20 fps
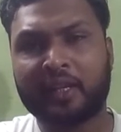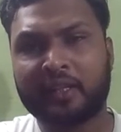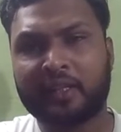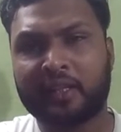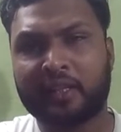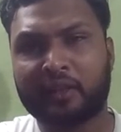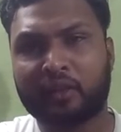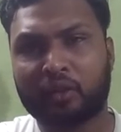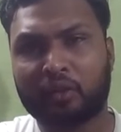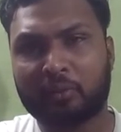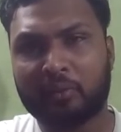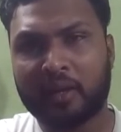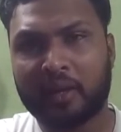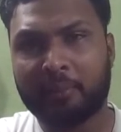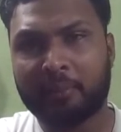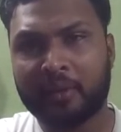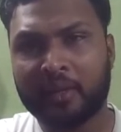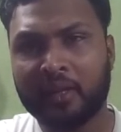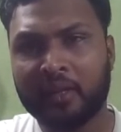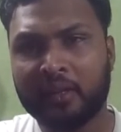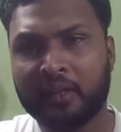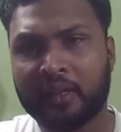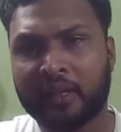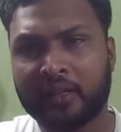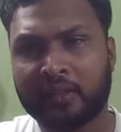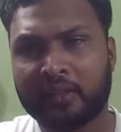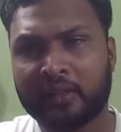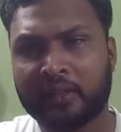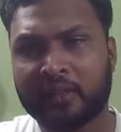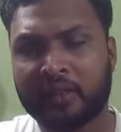के क्षेत्रों में हमें
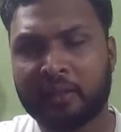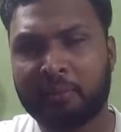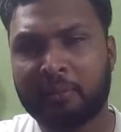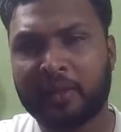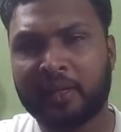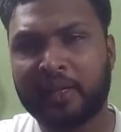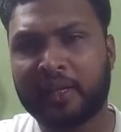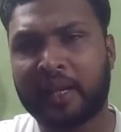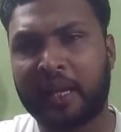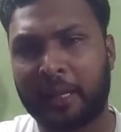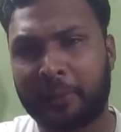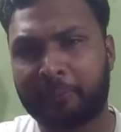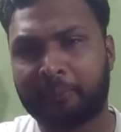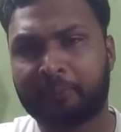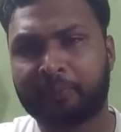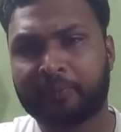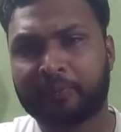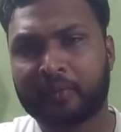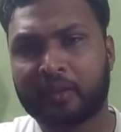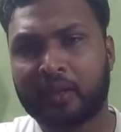ये चीज़ें मिली हैं